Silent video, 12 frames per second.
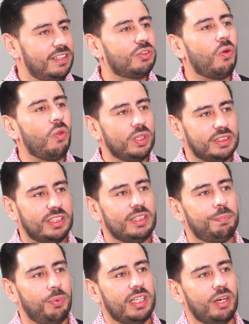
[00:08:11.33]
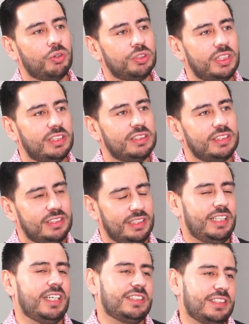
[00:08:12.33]
todo ese tipo de cositas y sí
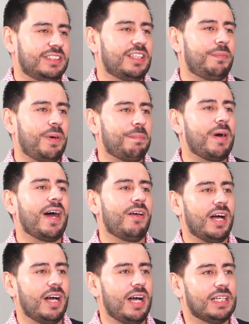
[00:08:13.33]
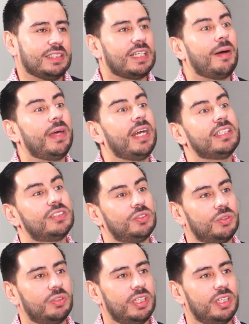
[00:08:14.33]
tienes que estar preparado a saber eso,